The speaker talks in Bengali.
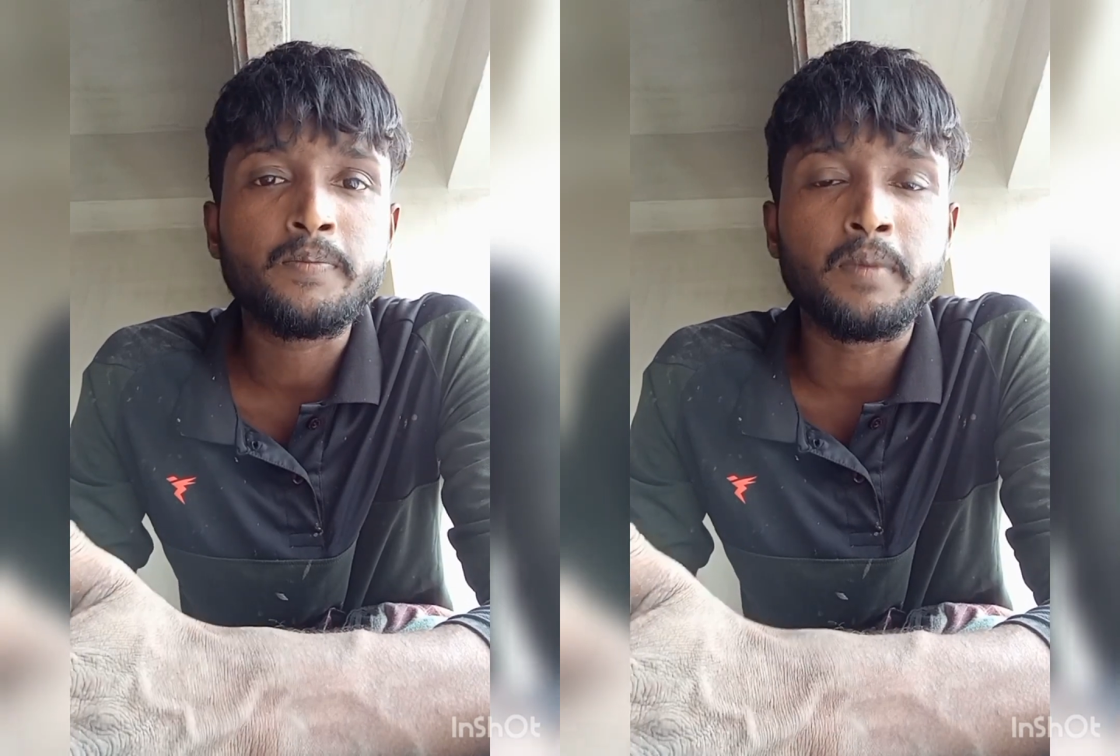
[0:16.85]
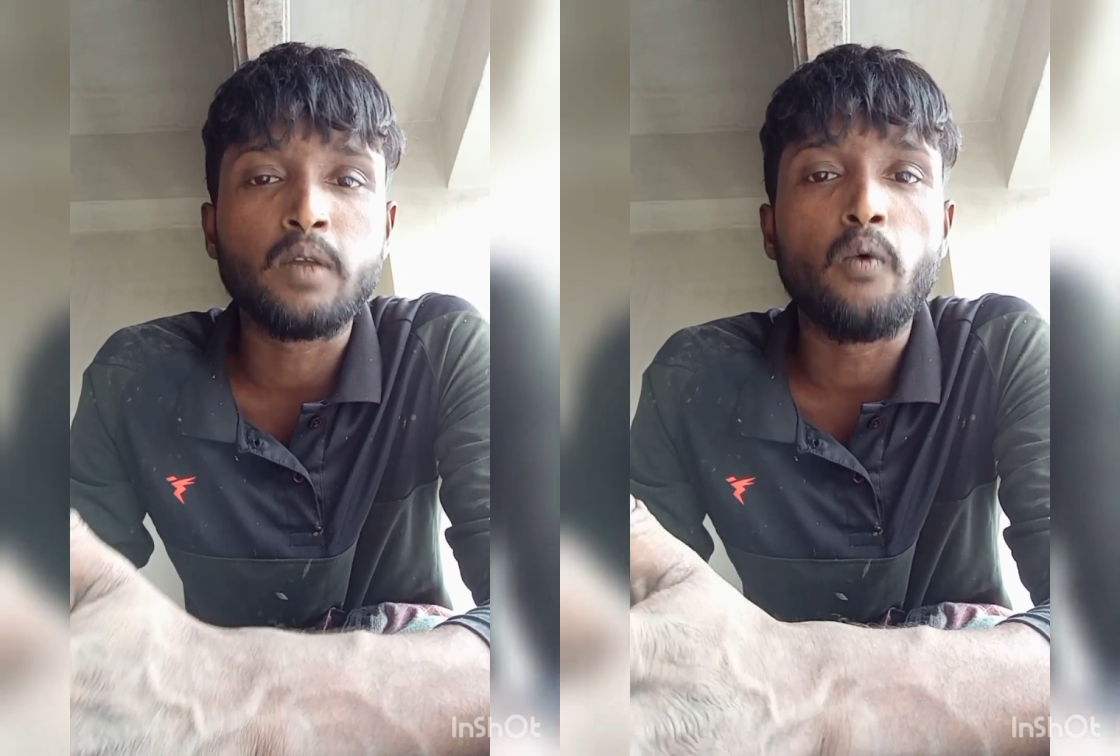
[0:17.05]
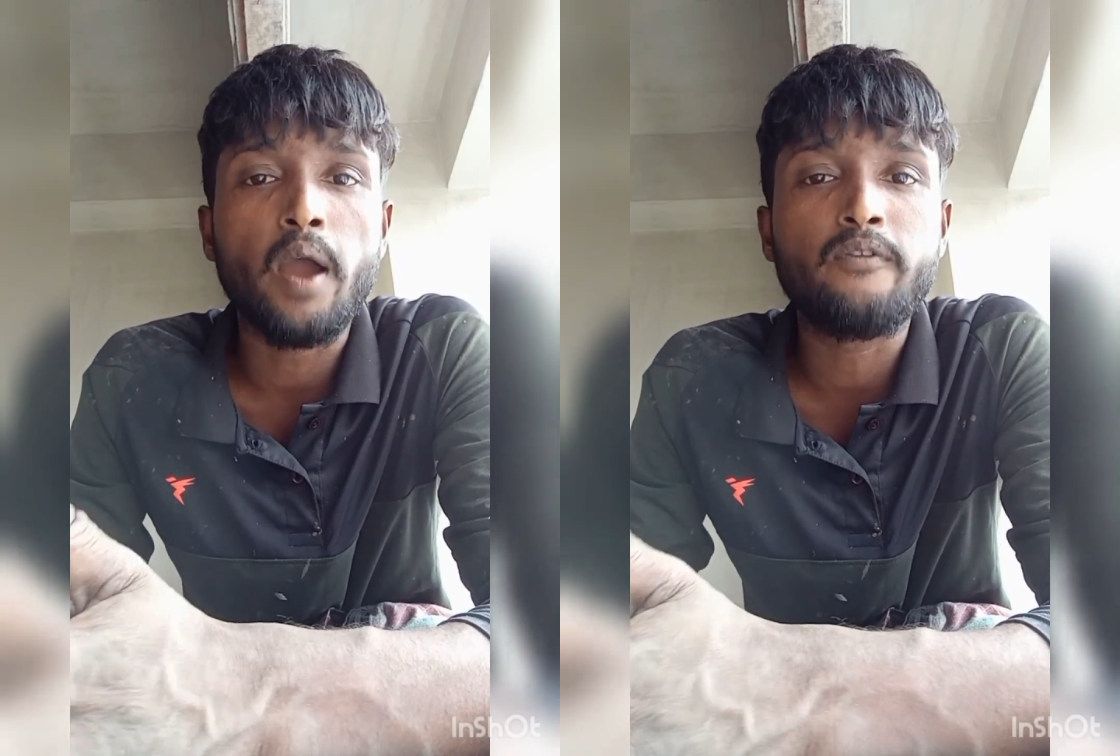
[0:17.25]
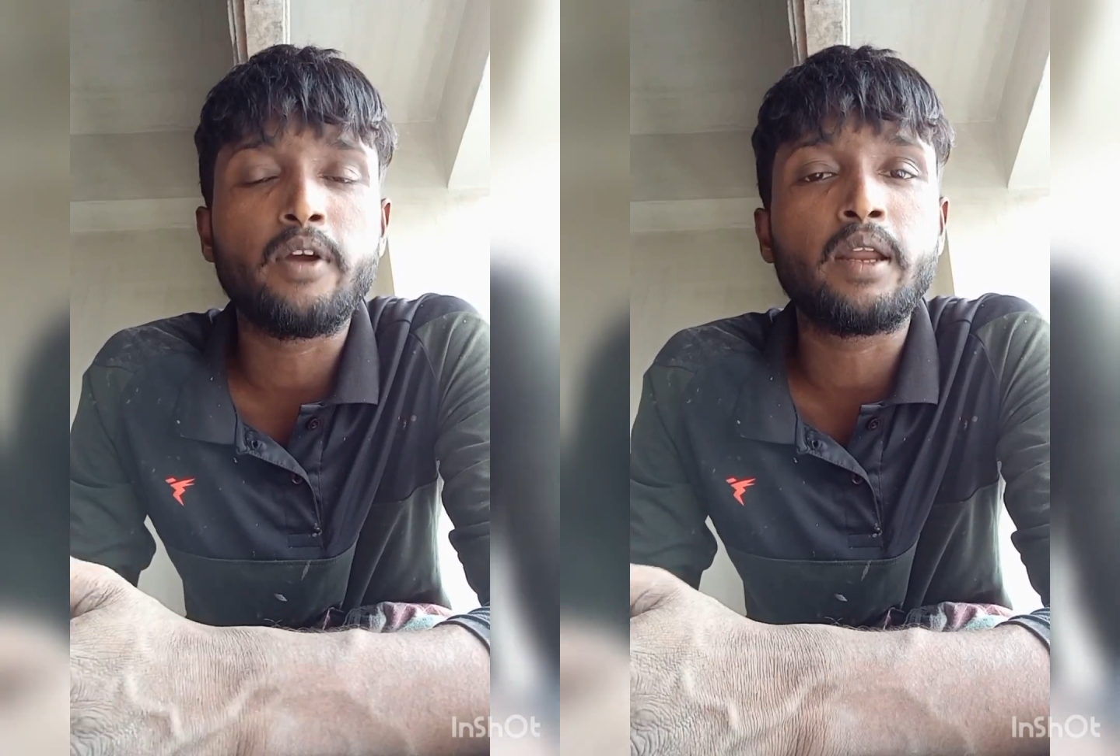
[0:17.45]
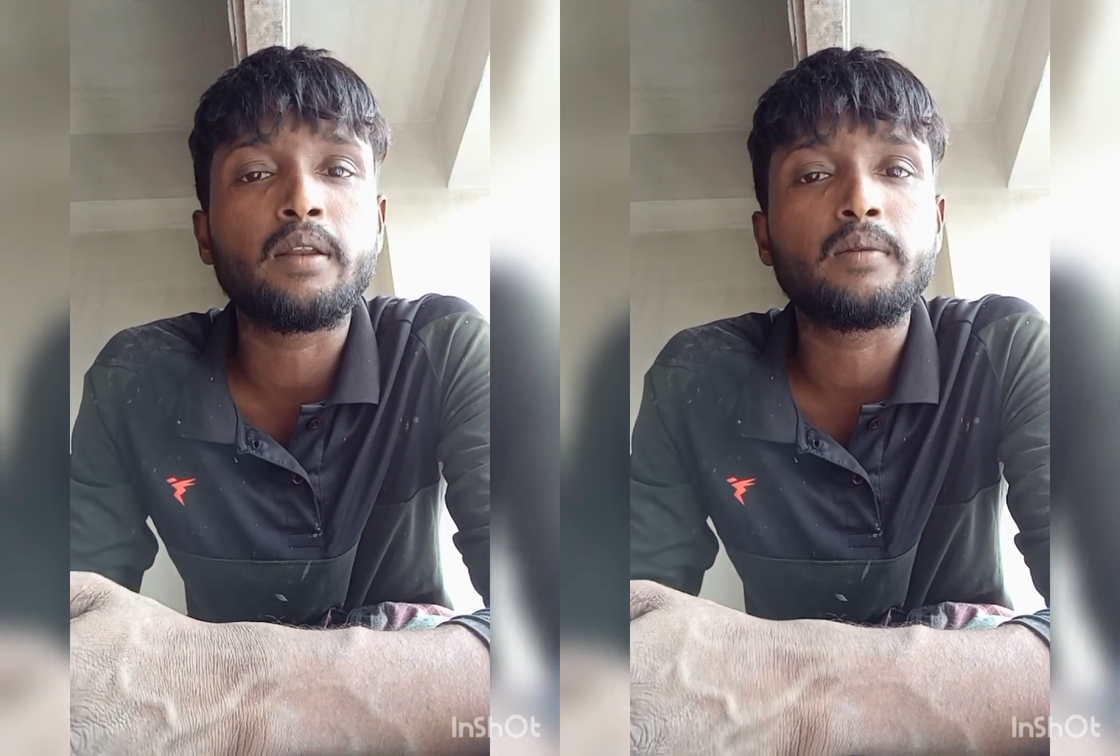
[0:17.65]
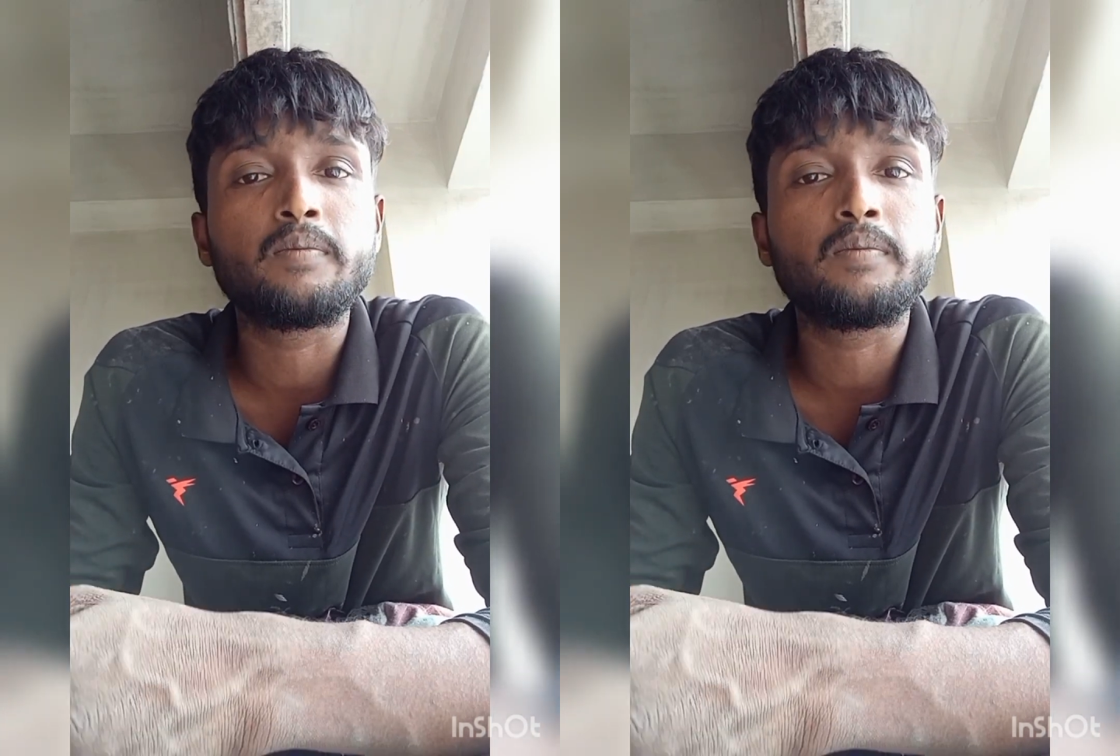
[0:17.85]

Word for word: মানে ওয়াইফের